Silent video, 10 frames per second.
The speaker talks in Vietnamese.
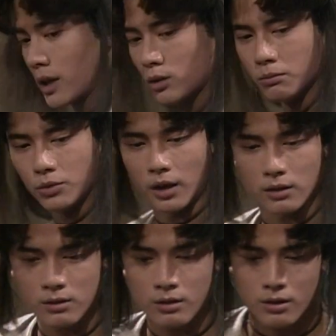Kêu ngừng
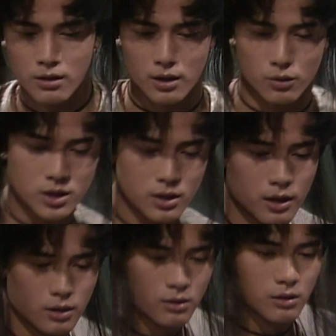cũng không ngừng nữa. Tức
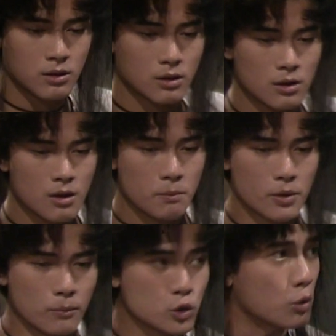chết đi được.
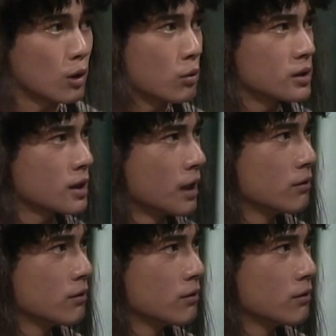Ngựa gì mà thô lỗ